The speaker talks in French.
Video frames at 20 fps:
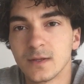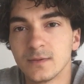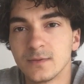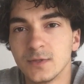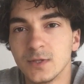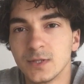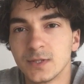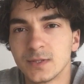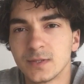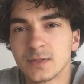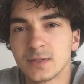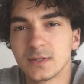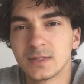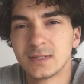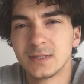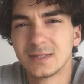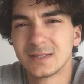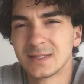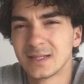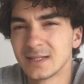Dans
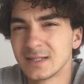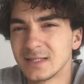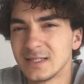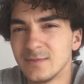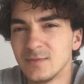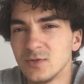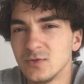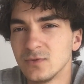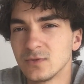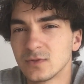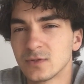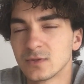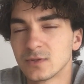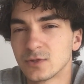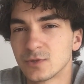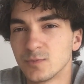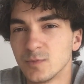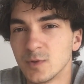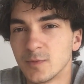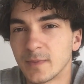5-10 minutes,
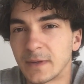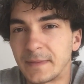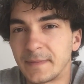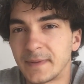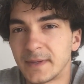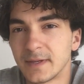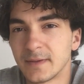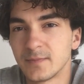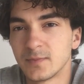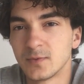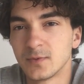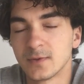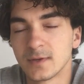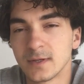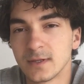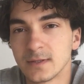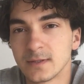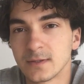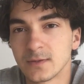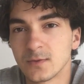je me prépare pour
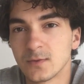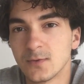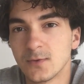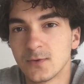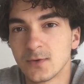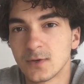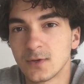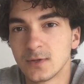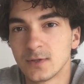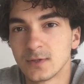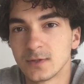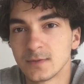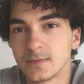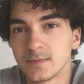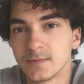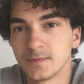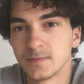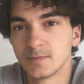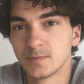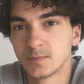un cours euh,
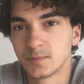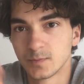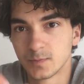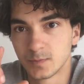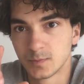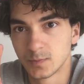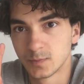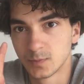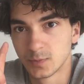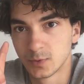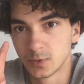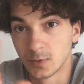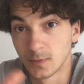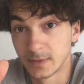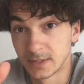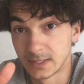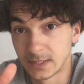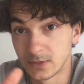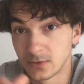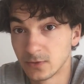pour
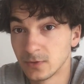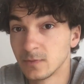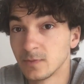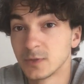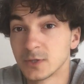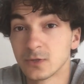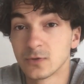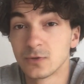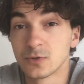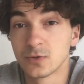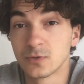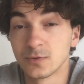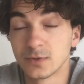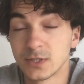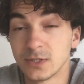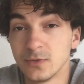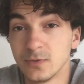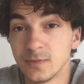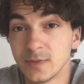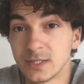mes études, parce que je
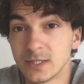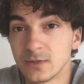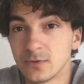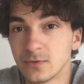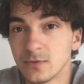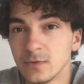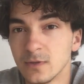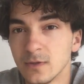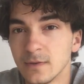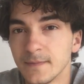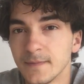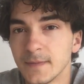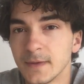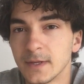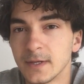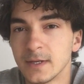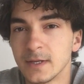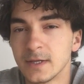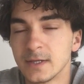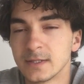continue mes études
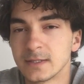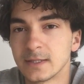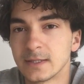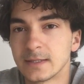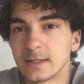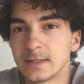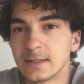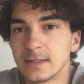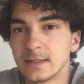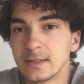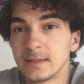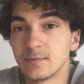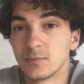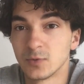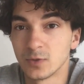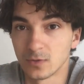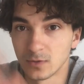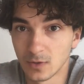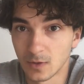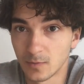cette année, et
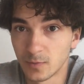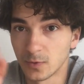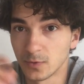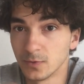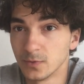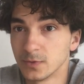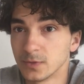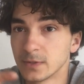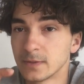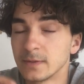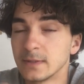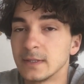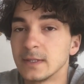puis encore pour deux ans.